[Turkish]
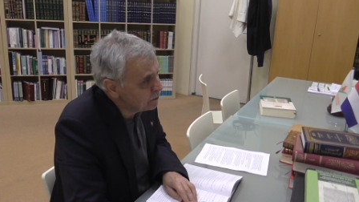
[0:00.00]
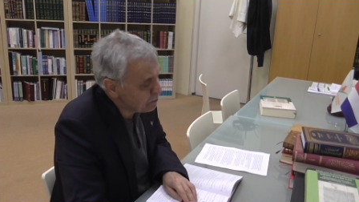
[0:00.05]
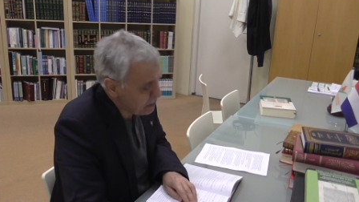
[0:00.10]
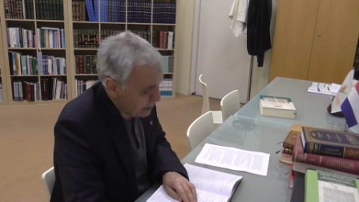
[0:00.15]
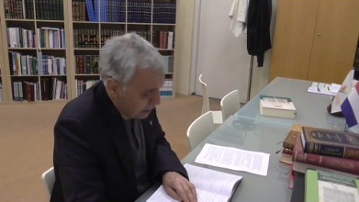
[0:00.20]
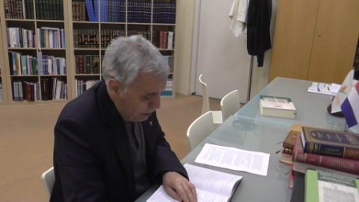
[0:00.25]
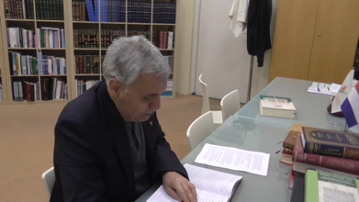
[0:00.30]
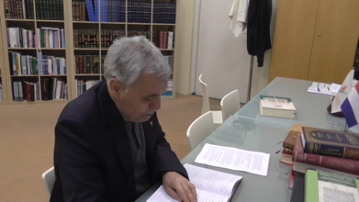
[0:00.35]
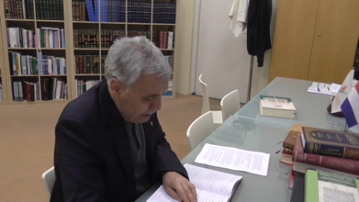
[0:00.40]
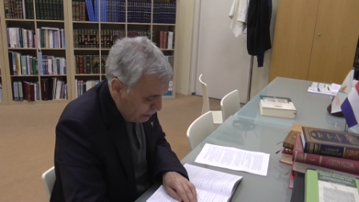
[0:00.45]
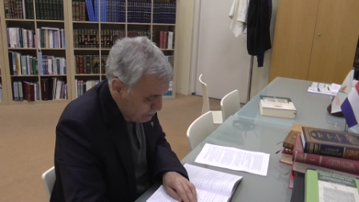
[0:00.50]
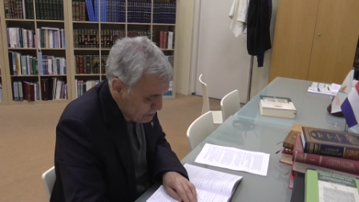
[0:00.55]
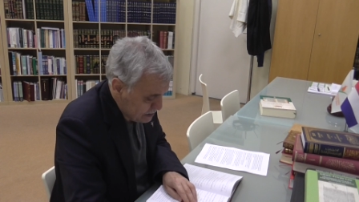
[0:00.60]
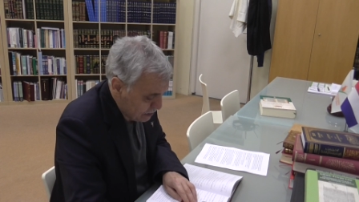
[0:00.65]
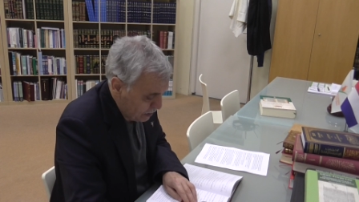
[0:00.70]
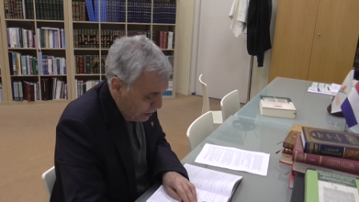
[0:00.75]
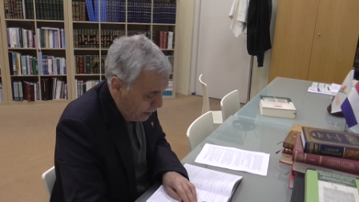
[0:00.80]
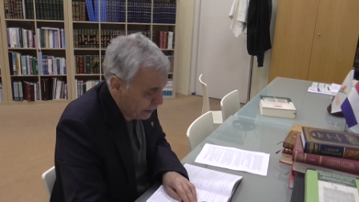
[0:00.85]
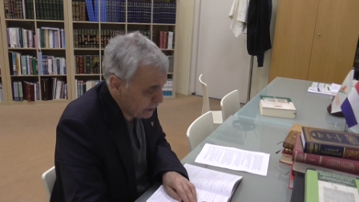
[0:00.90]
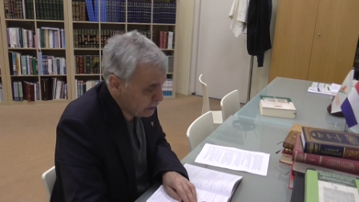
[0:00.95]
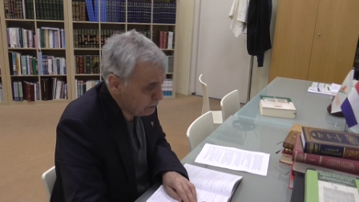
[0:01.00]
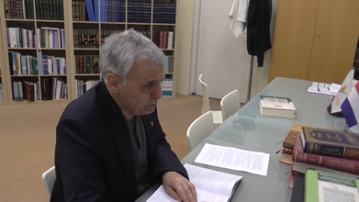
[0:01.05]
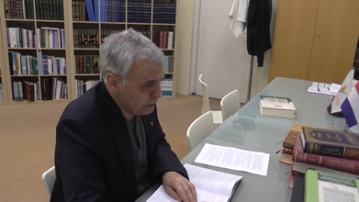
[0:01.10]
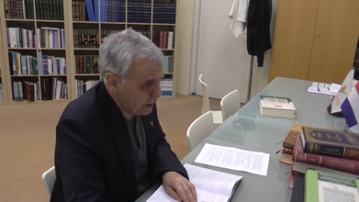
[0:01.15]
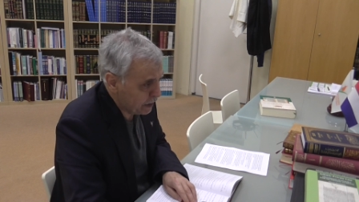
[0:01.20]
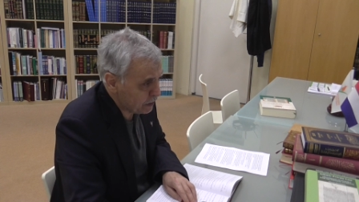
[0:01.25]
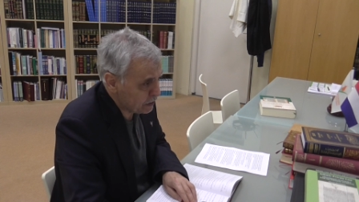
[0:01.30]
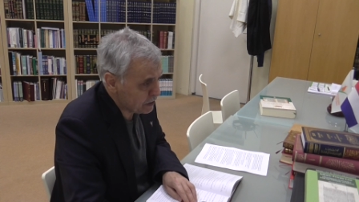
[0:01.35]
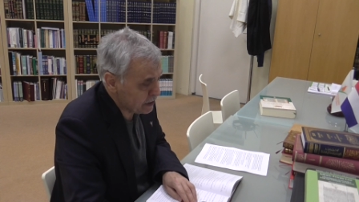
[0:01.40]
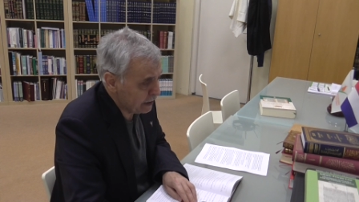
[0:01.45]
Peygamberimizin
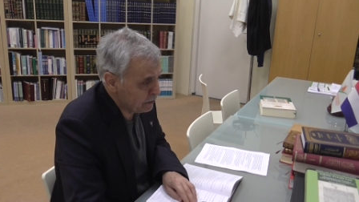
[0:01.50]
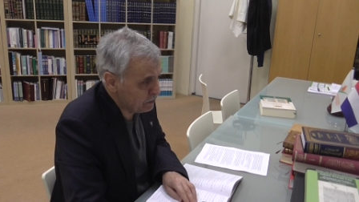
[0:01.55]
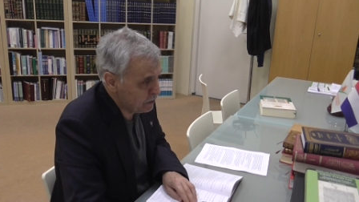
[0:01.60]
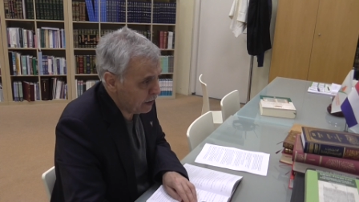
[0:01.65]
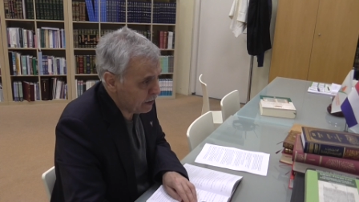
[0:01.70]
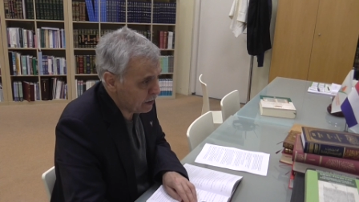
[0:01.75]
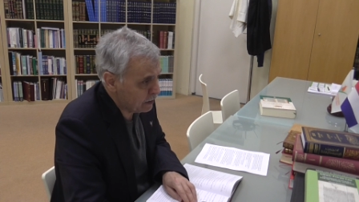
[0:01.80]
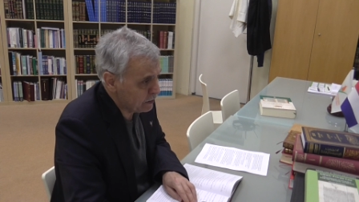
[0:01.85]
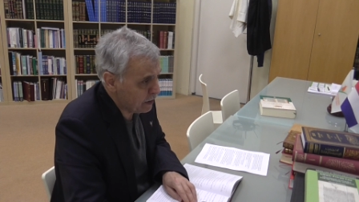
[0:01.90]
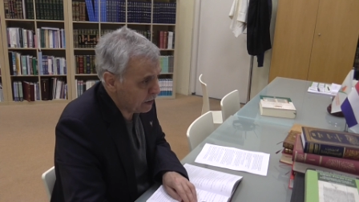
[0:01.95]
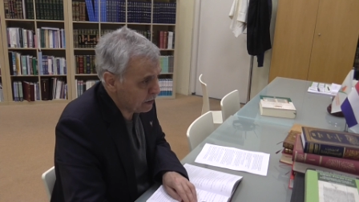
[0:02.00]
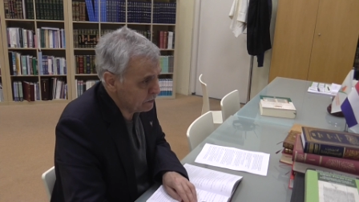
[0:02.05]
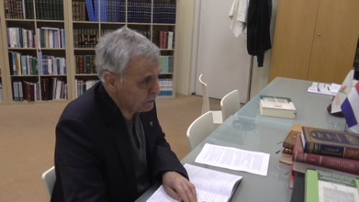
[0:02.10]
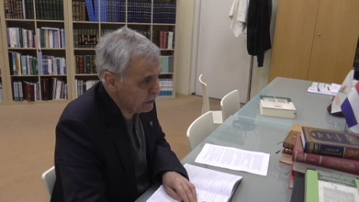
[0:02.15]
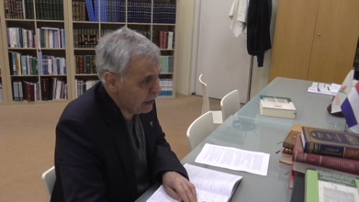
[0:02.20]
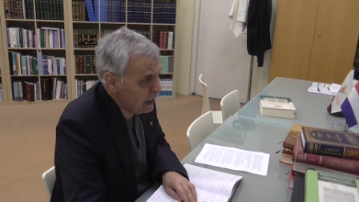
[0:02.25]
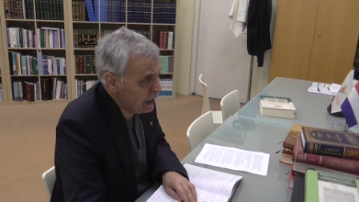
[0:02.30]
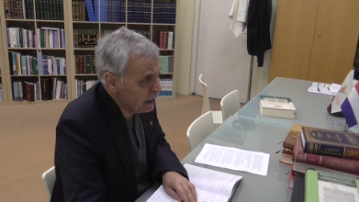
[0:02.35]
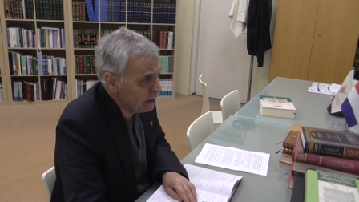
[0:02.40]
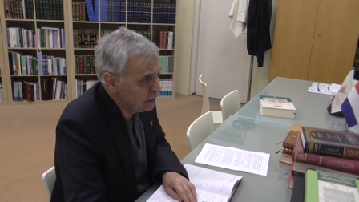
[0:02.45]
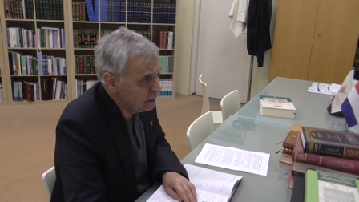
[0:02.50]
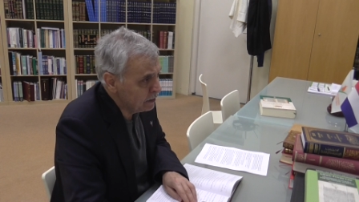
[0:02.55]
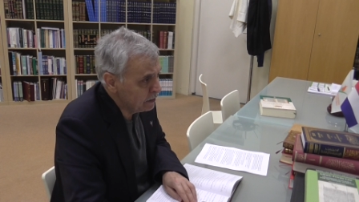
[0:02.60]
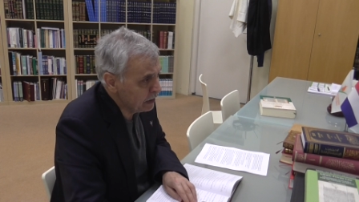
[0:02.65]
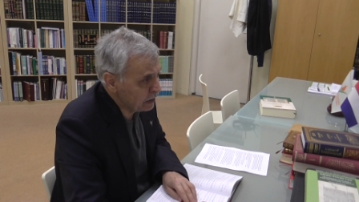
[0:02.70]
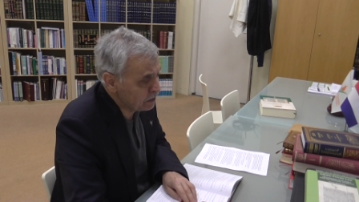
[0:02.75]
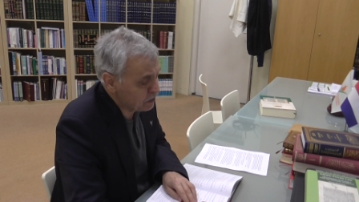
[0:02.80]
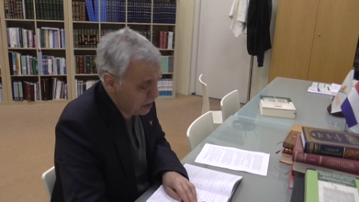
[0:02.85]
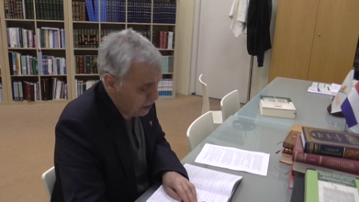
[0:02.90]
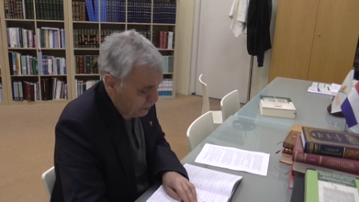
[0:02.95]
hanımları kendi aralarında
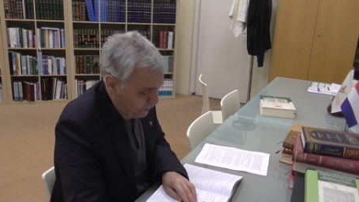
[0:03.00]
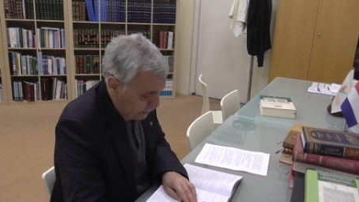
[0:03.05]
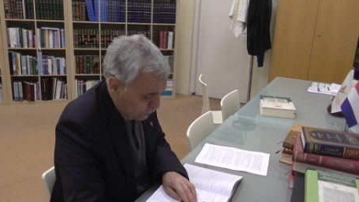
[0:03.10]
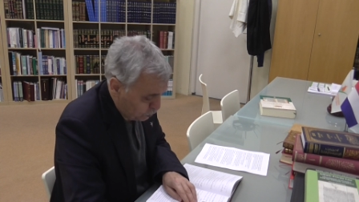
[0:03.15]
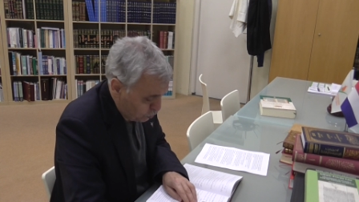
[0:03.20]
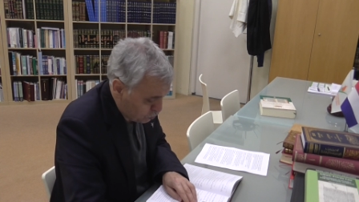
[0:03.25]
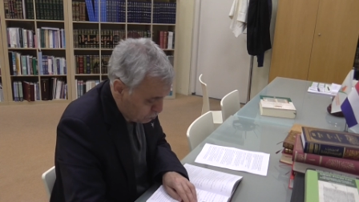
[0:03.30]
ihtilafa